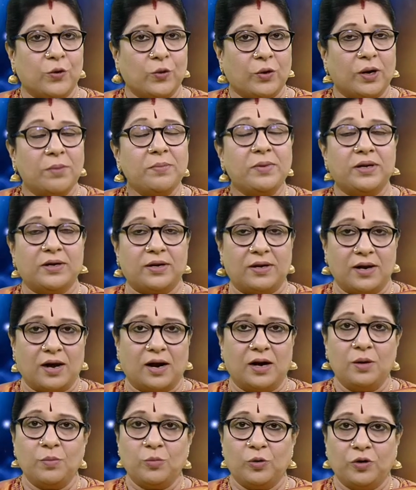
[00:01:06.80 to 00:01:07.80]
யோகம் இன்று
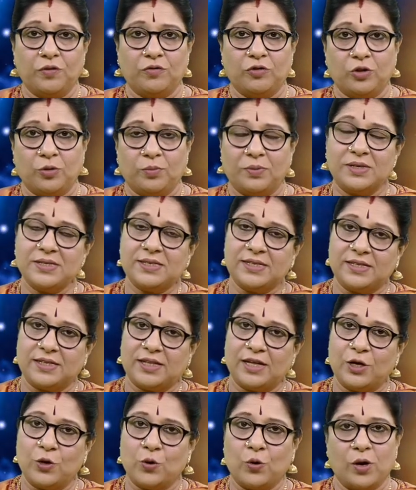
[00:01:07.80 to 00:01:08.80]
நாள் முழுவதுமே
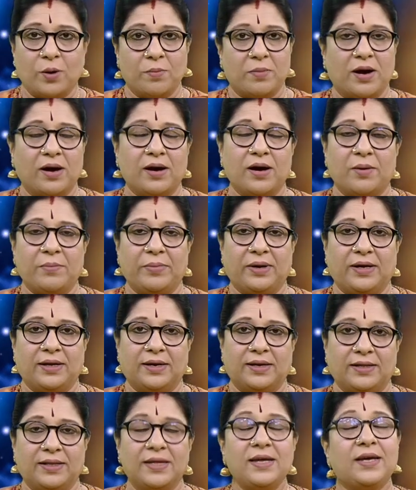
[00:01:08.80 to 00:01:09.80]
சித்த யோகமாக
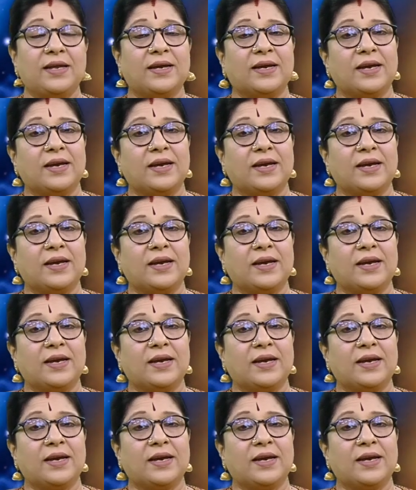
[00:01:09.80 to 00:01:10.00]
அமைகிறது